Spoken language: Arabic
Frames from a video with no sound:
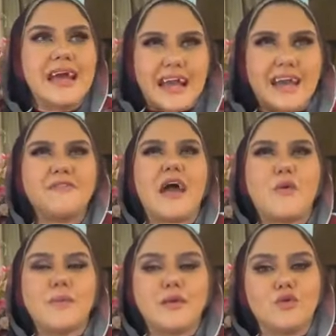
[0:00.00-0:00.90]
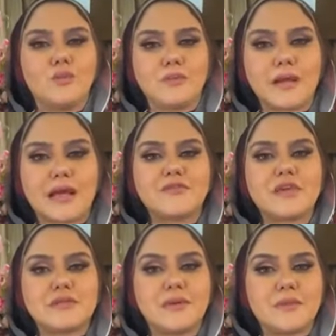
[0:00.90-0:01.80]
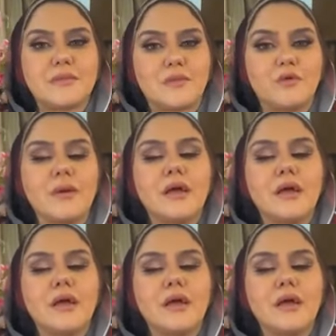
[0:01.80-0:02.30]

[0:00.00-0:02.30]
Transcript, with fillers: خاف قوي منهم خاف جدا منهم